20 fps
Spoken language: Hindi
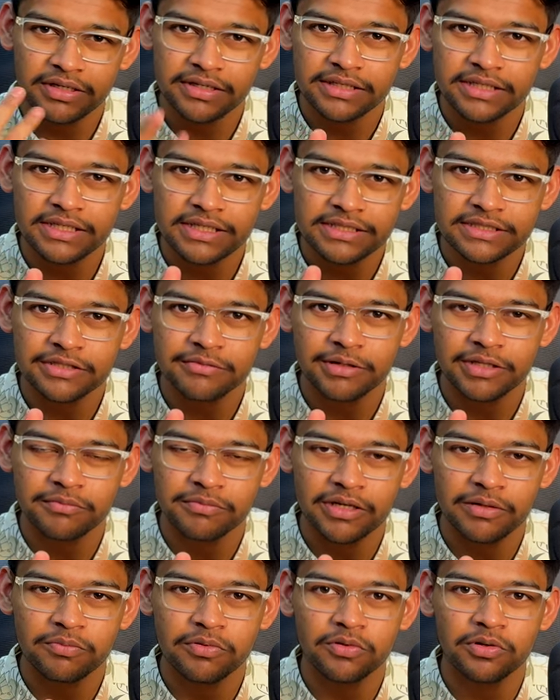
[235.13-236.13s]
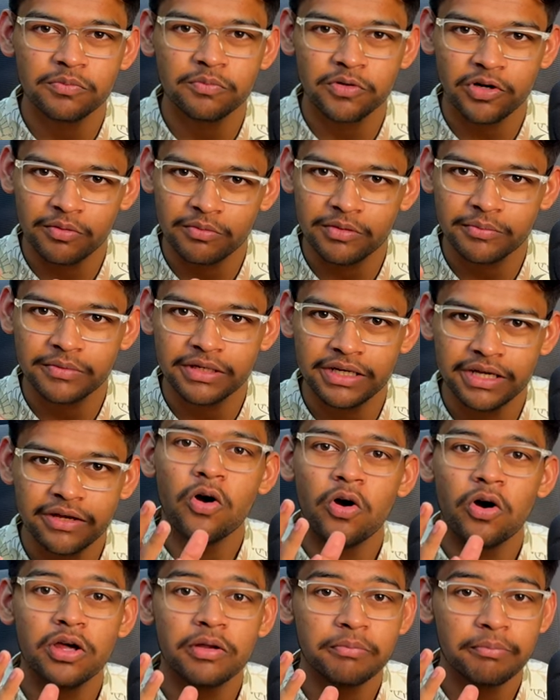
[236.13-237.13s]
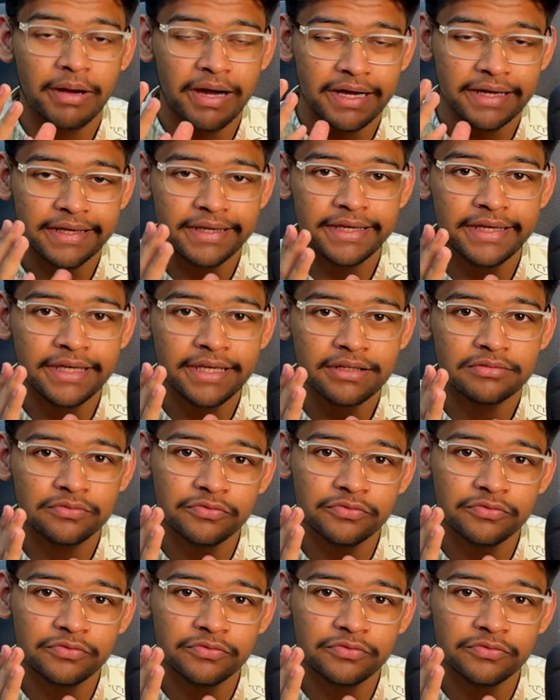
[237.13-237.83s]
कर देना इसके बाद भी आपको कोई प्रॉब्लम लगे और बाकी